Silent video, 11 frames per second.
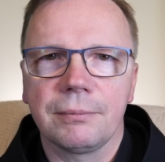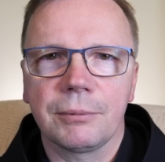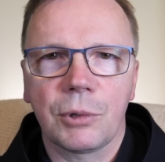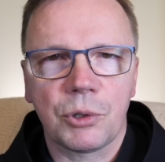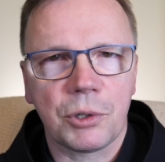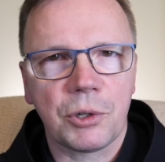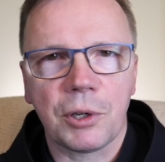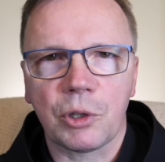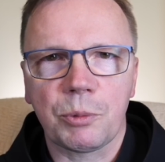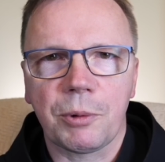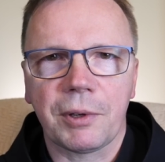Gorzej, jeżeli
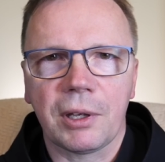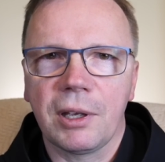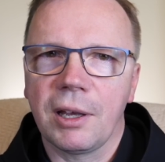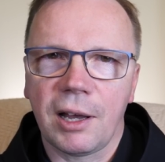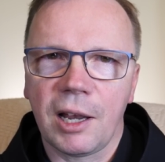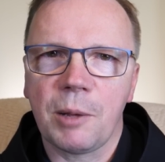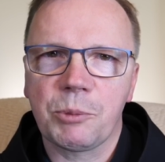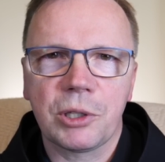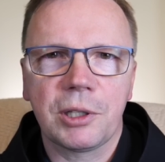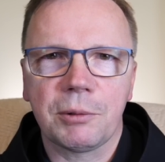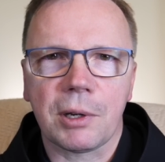ktoś powie: Ale
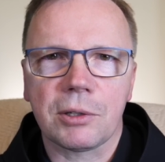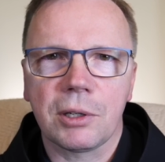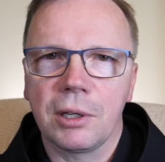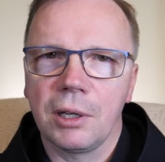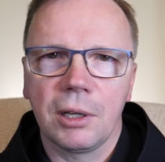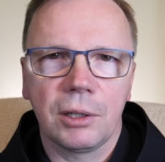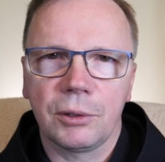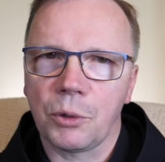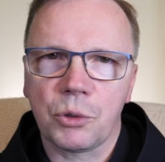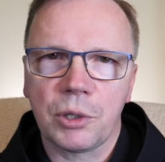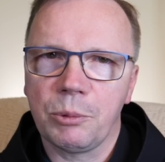przytyłaś. To
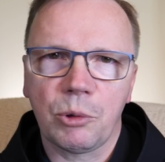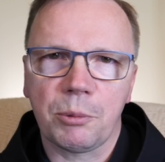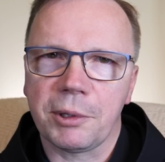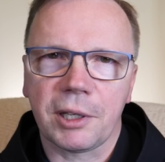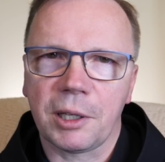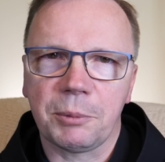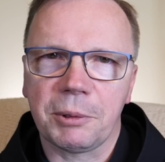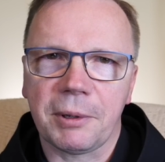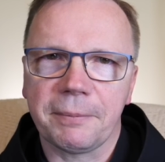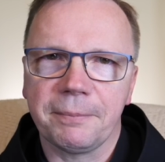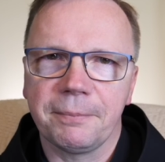już nie byłoby takie miłe.